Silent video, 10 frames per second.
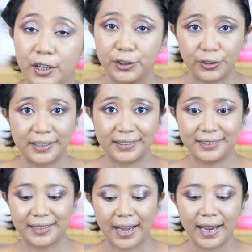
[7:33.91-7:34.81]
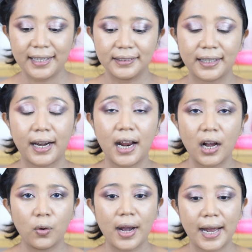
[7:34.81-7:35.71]
sudah selesai sekarang
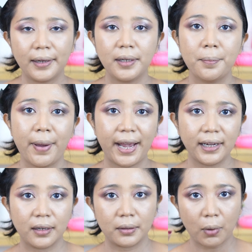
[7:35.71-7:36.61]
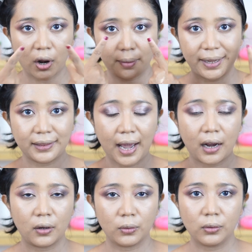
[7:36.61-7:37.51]
aku akan ngebake bawah mata
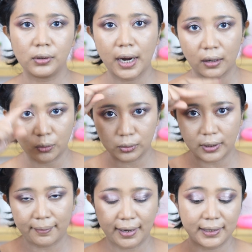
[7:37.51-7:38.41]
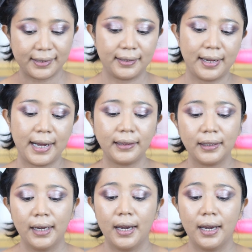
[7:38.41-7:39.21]
aku dagu sama di jidat